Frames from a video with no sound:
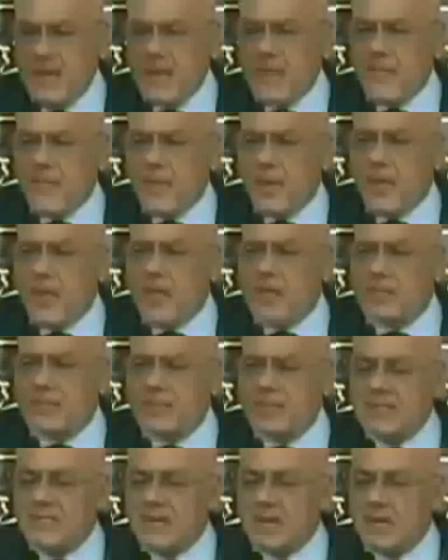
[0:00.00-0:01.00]
Y puede
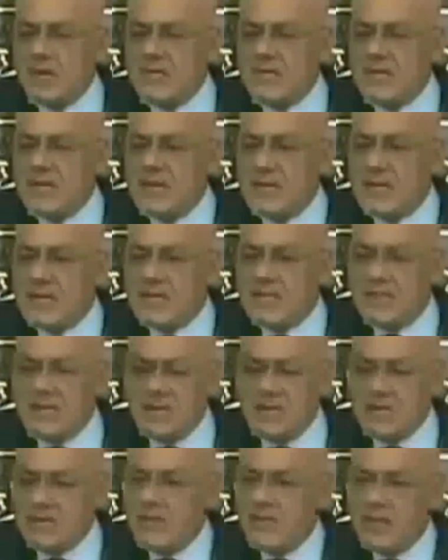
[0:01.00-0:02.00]
decirse lo que se quiera
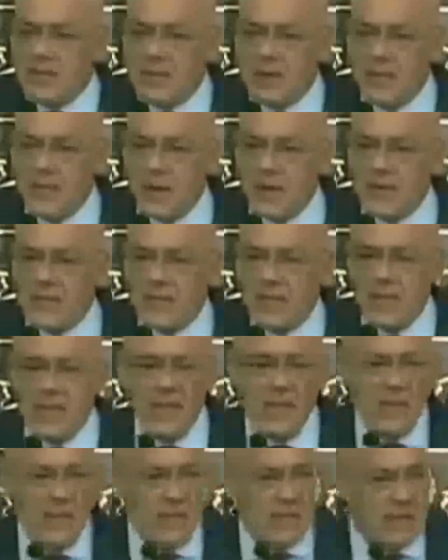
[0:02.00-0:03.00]
decir, eso forma parte
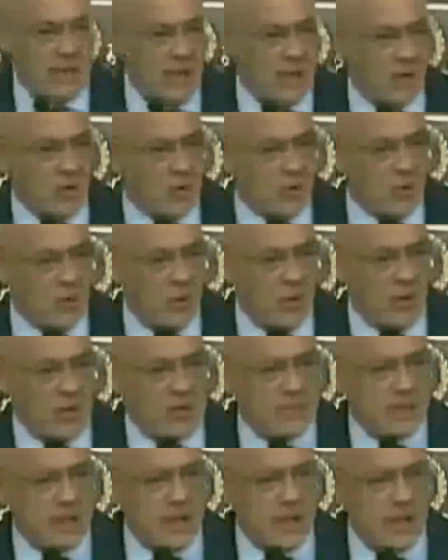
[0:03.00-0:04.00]
de la
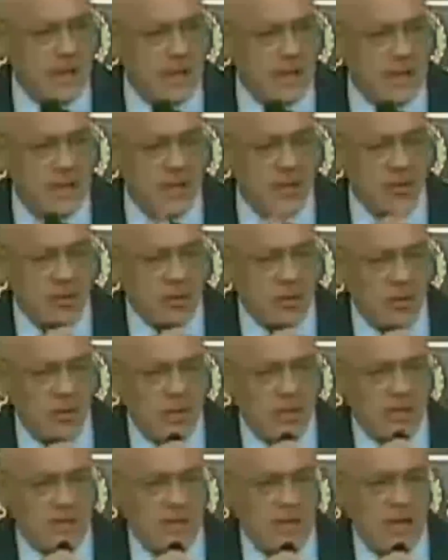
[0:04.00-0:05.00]
controversia, de la
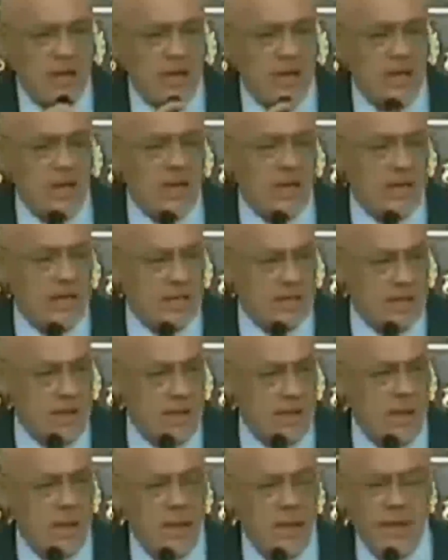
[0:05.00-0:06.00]
controversia y la
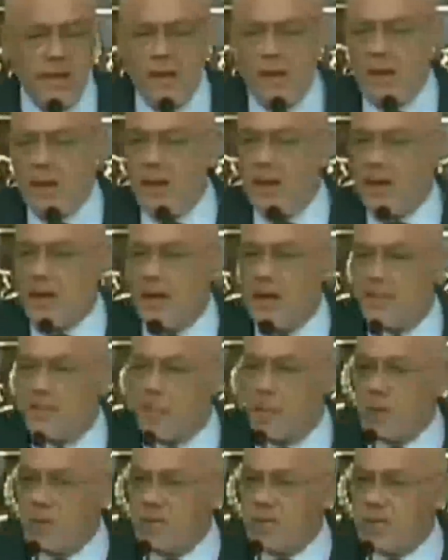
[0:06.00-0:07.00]
diatriba ah,
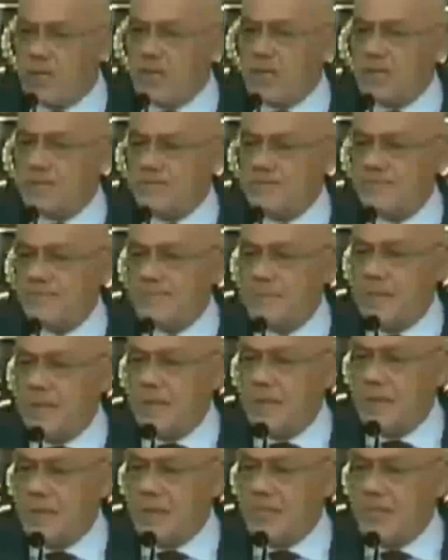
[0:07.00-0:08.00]
política.
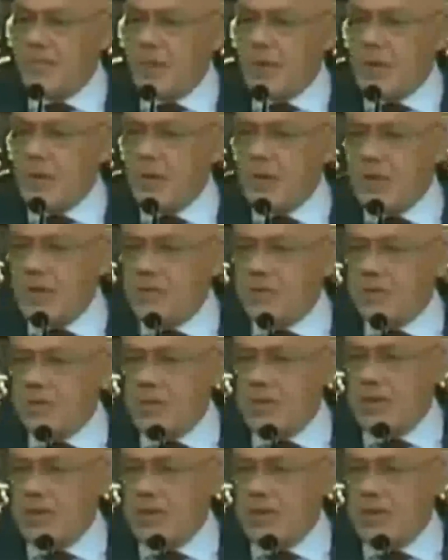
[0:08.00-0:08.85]
Pero hay un hecho